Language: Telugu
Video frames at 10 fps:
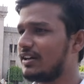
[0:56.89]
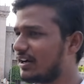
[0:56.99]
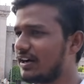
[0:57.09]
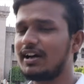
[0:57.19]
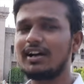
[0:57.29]

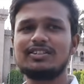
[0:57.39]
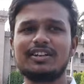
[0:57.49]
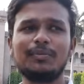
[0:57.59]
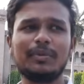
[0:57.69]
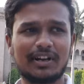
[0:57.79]
ఎక్కడ
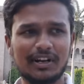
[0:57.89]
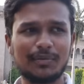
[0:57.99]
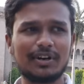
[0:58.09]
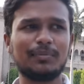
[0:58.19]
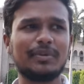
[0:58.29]
చికెన్ ఎక్కడ
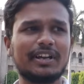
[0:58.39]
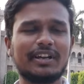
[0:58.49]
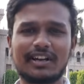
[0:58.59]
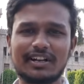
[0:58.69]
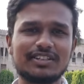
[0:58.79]
మటన్ బిర్యానీ ఎక్కడ